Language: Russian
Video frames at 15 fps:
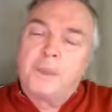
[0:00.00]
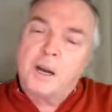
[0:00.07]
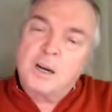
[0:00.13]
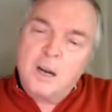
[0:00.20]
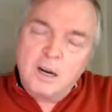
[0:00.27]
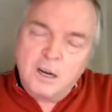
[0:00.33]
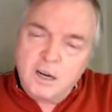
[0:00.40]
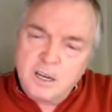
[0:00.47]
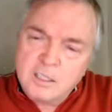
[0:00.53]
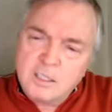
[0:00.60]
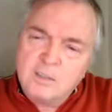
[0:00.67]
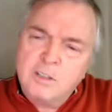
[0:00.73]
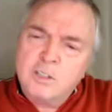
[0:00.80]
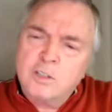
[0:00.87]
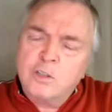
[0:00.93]
Так
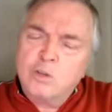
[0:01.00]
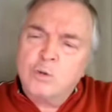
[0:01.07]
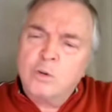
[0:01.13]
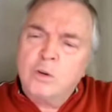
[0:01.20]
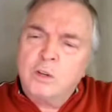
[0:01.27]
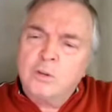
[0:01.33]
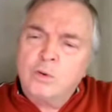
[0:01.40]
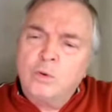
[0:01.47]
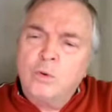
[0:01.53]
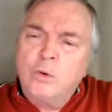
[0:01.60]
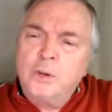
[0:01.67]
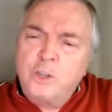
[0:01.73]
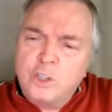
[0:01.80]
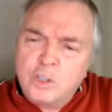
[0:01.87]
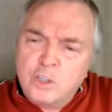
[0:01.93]
оказывается, что
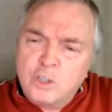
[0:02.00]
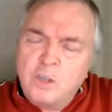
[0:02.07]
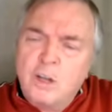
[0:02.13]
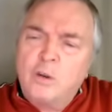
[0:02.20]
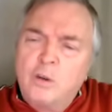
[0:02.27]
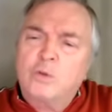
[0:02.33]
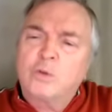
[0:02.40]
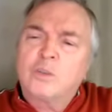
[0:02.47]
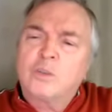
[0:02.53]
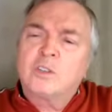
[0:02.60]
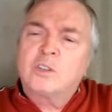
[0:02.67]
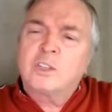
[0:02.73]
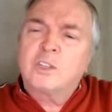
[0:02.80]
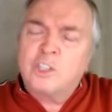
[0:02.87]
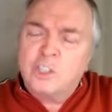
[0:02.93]
Анкоридж-то
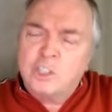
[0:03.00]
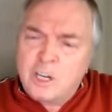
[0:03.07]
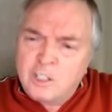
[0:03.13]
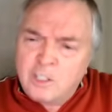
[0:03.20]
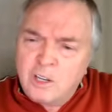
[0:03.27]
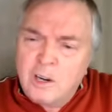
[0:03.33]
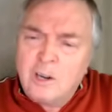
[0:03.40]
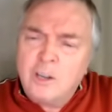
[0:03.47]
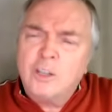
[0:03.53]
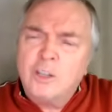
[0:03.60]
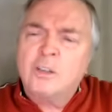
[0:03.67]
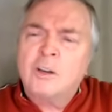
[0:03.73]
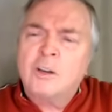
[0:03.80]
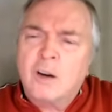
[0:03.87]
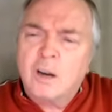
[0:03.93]
находится на широте
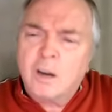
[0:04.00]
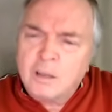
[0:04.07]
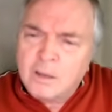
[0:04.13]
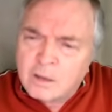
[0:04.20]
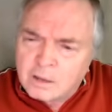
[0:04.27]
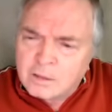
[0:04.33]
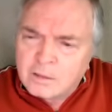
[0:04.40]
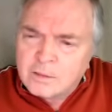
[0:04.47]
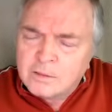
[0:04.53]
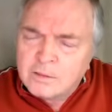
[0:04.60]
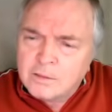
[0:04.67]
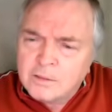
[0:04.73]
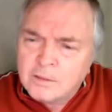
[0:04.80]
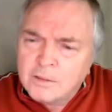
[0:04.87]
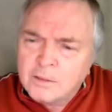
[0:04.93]
Ленинграда –
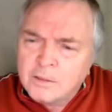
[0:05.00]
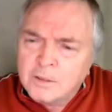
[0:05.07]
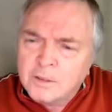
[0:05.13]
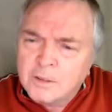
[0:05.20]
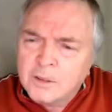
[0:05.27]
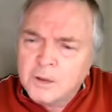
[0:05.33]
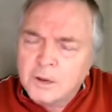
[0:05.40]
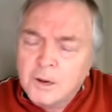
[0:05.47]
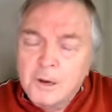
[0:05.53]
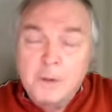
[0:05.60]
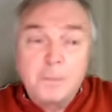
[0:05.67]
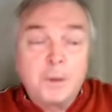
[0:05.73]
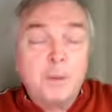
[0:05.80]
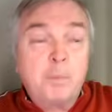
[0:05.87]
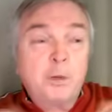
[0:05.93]

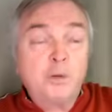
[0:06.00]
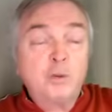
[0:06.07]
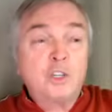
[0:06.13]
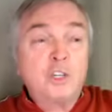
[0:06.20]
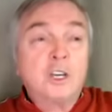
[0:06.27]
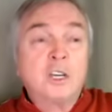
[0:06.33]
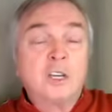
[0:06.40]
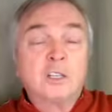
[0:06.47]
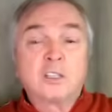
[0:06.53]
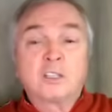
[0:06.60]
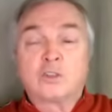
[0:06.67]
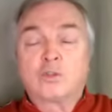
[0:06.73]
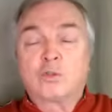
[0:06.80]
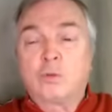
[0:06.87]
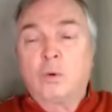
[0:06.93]
и
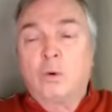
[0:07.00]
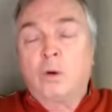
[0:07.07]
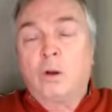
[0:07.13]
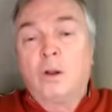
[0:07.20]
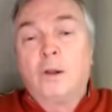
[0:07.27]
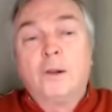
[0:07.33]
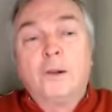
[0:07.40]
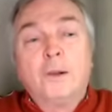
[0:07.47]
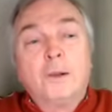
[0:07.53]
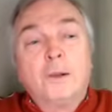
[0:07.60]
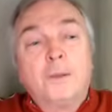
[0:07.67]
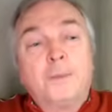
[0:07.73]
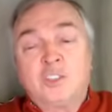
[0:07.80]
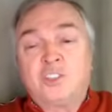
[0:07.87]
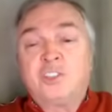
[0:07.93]
получается, что
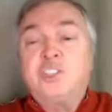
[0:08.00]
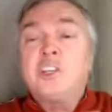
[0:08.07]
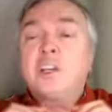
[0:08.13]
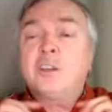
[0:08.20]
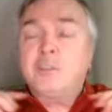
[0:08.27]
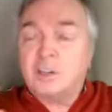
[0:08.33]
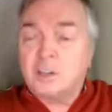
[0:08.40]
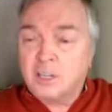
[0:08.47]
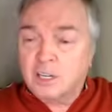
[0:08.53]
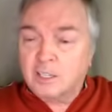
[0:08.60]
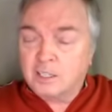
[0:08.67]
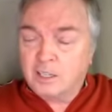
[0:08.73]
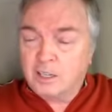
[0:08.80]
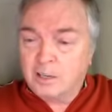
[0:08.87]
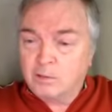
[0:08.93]
север как
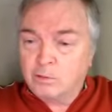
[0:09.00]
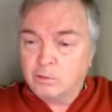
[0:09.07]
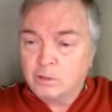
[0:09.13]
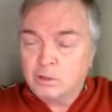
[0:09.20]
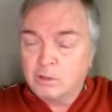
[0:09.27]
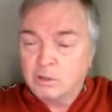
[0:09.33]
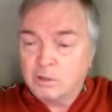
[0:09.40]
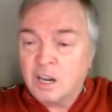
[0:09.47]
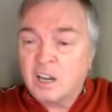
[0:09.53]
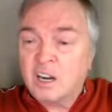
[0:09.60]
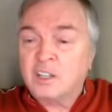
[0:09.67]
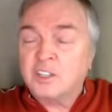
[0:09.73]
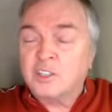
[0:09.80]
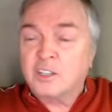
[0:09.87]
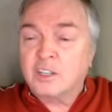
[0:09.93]
таковой,
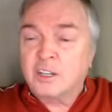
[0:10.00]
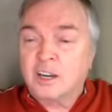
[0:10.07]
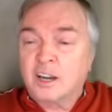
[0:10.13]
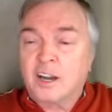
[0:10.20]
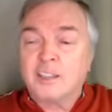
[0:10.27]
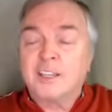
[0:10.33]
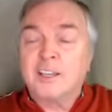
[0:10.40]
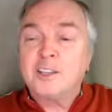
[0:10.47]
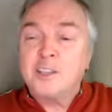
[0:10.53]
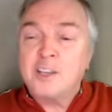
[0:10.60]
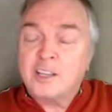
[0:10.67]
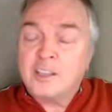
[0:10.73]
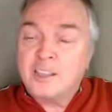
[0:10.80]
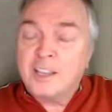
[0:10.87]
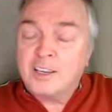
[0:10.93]
Арктика, она, не
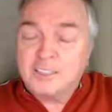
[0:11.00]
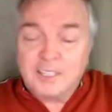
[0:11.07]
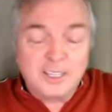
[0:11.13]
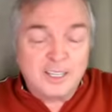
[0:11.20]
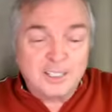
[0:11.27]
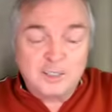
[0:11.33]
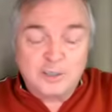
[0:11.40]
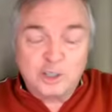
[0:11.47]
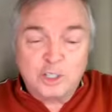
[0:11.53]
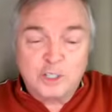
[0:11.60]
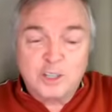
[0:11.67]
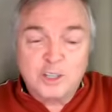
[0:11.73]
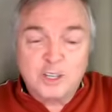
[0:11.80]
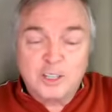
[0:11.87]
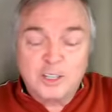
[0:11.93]
одна, она
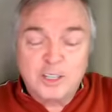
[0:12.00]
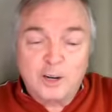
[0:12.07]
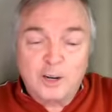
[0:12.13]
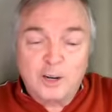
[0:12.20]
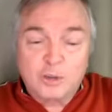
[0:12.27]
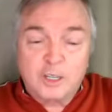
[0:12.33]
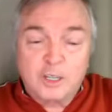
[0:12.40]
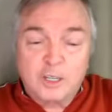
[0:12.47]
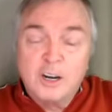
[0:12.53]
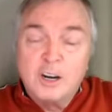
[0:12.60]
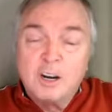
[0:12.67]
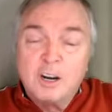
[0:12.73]
совершенно неоднородная.